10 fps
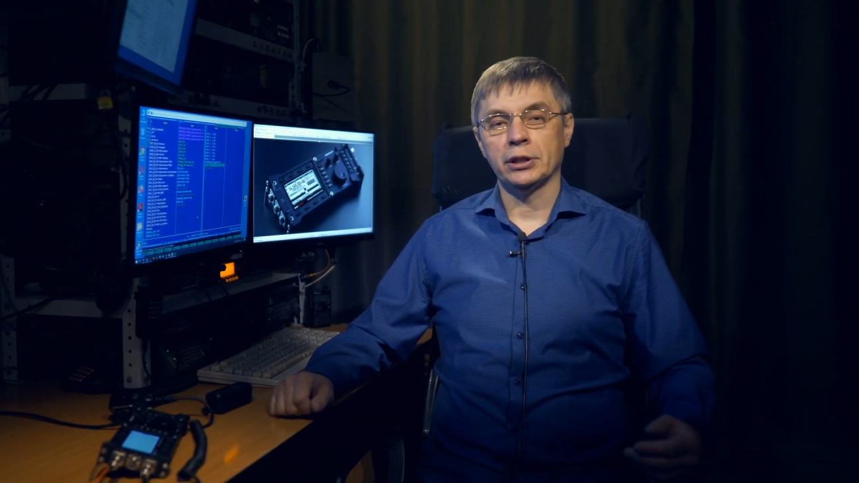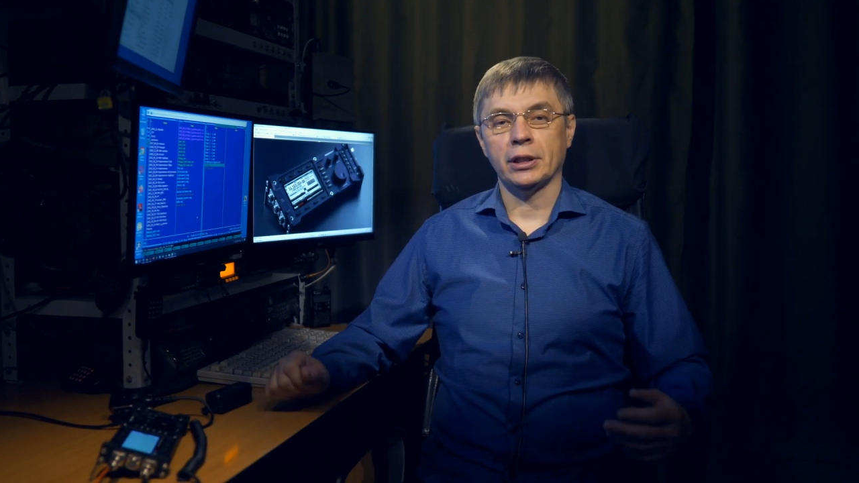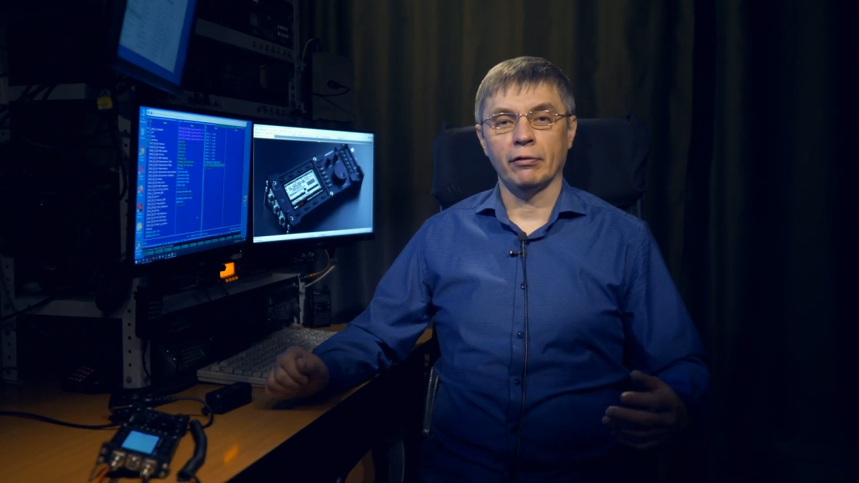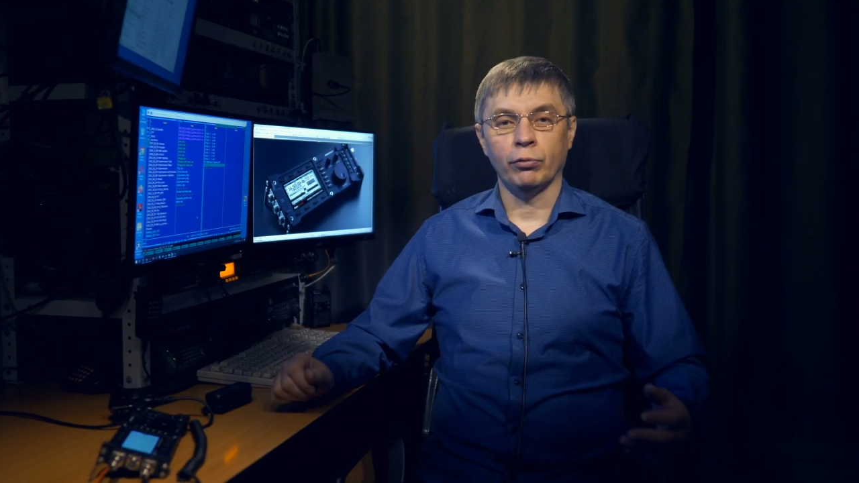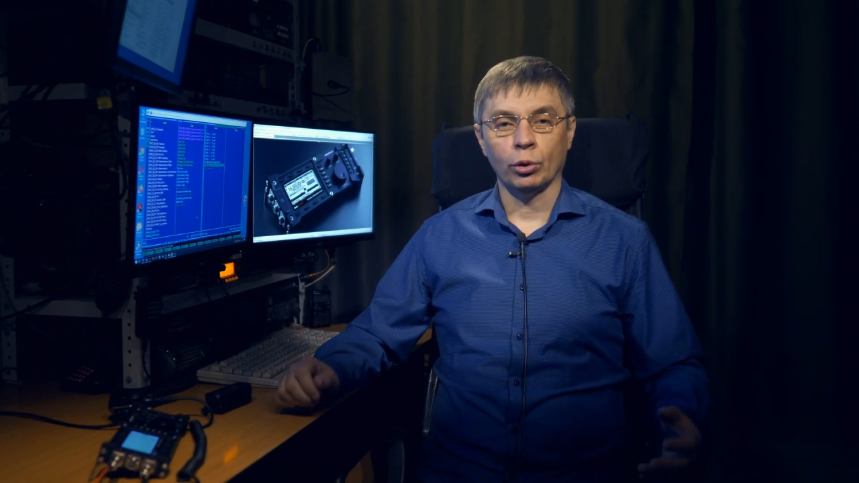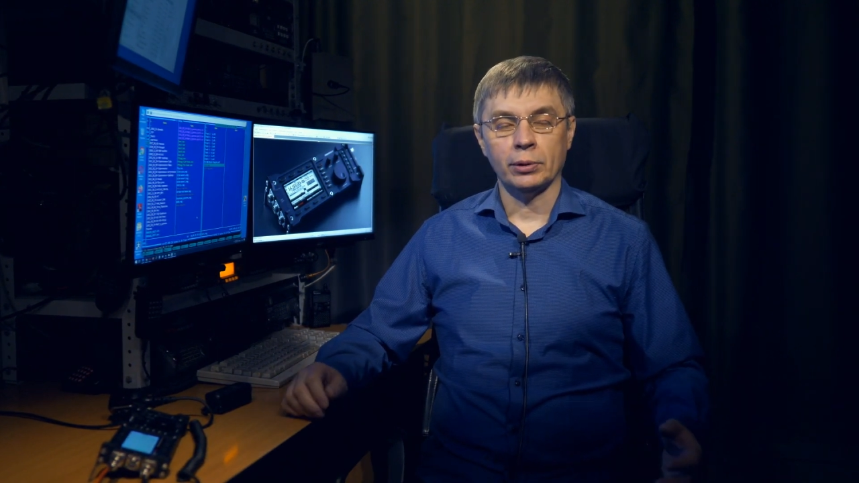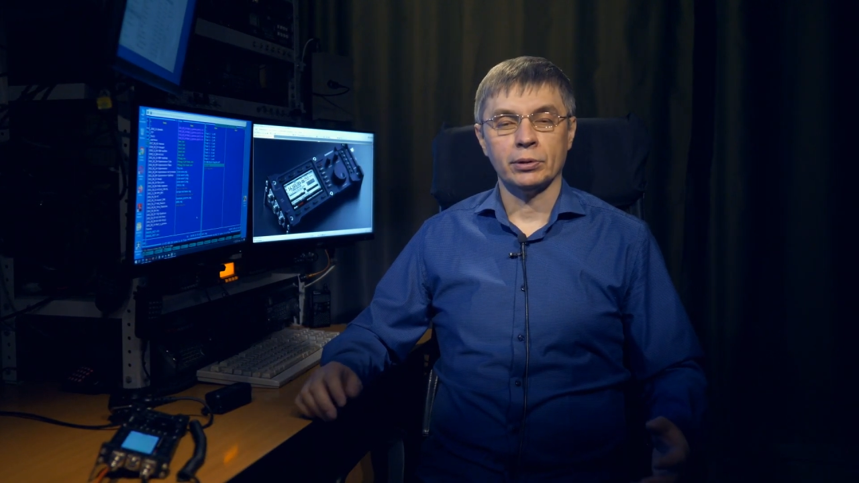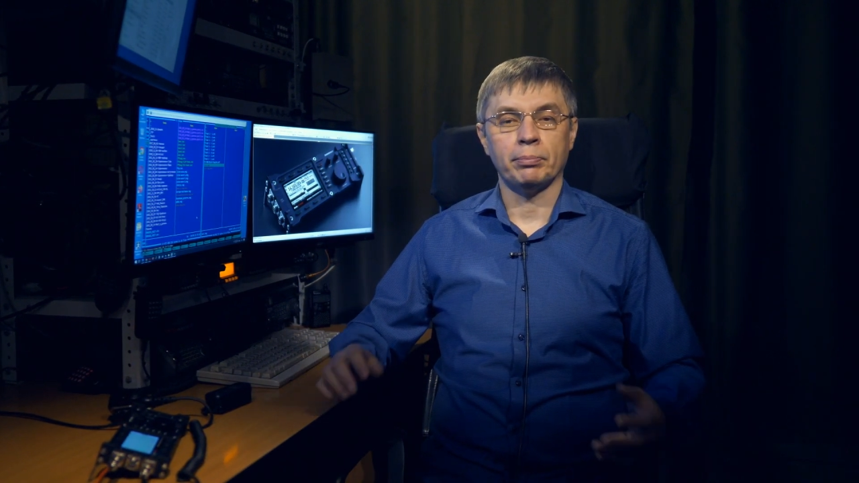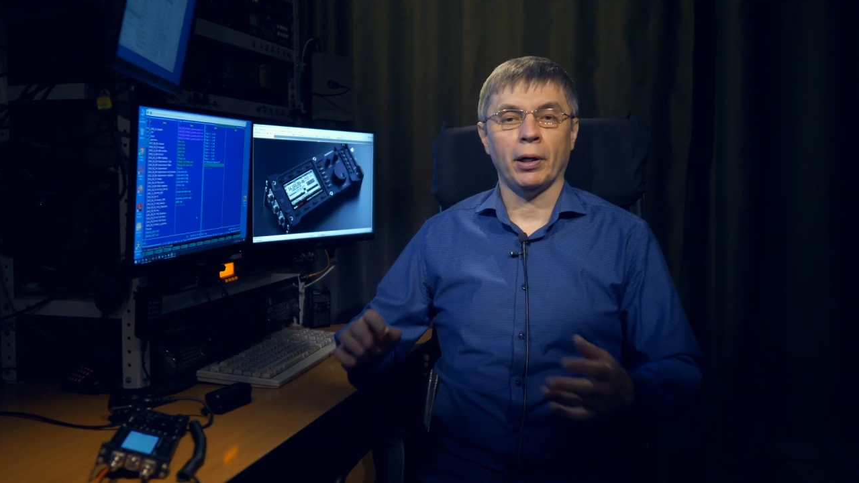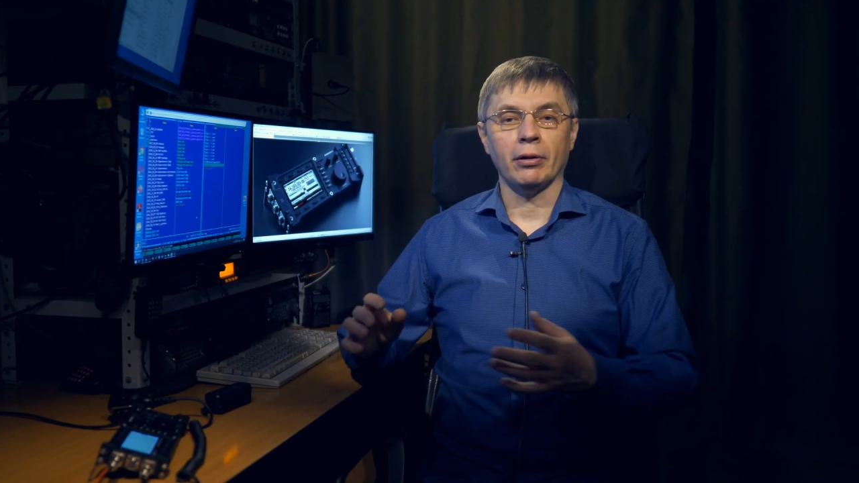с комфортом,
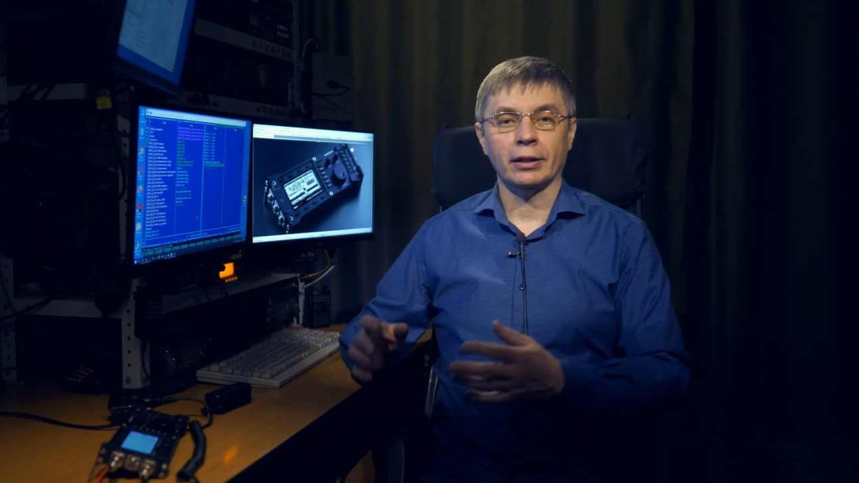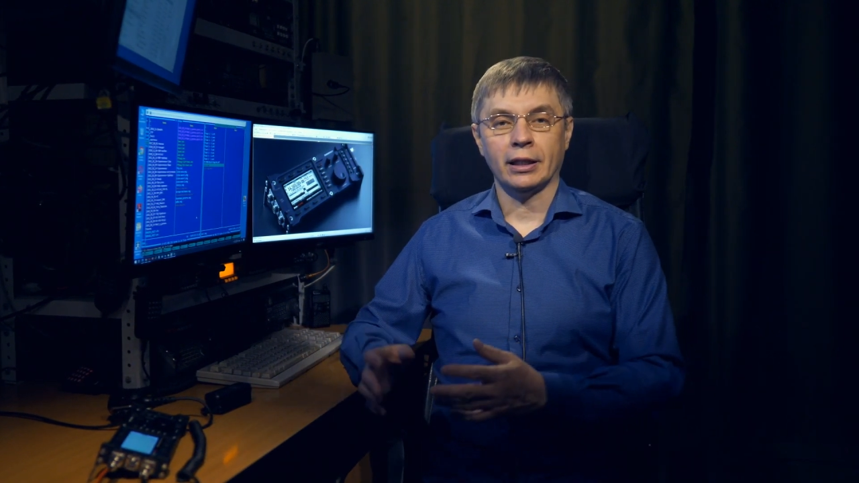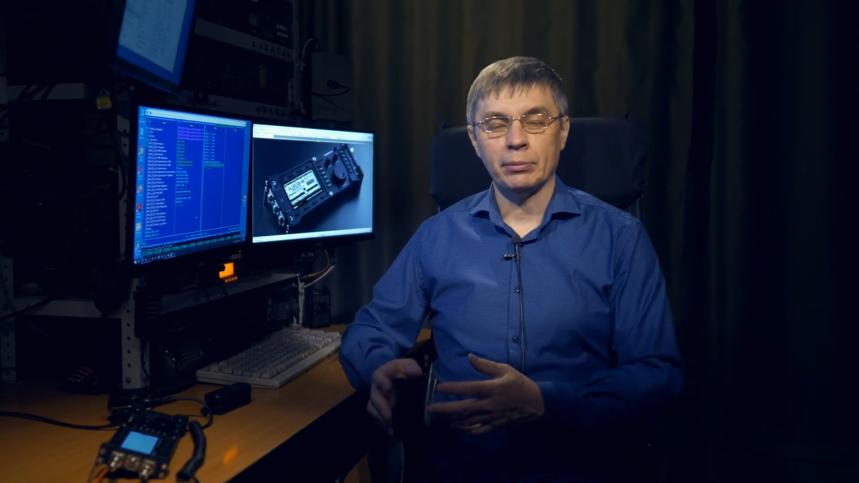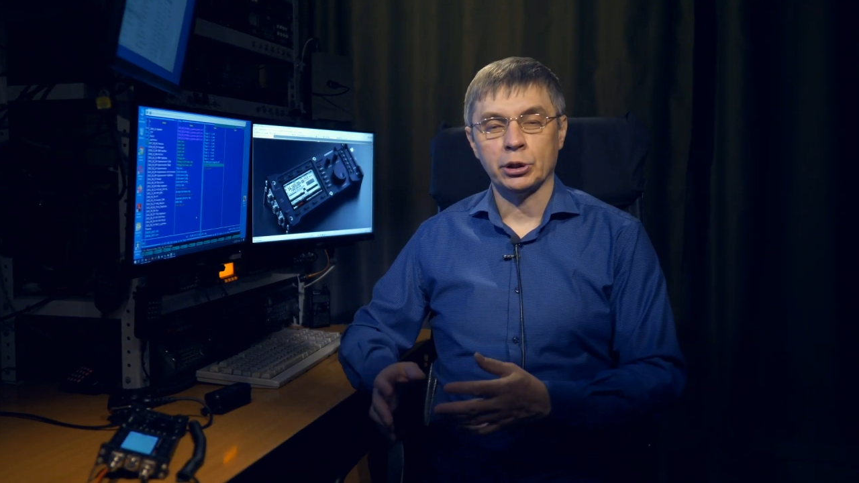с палатками,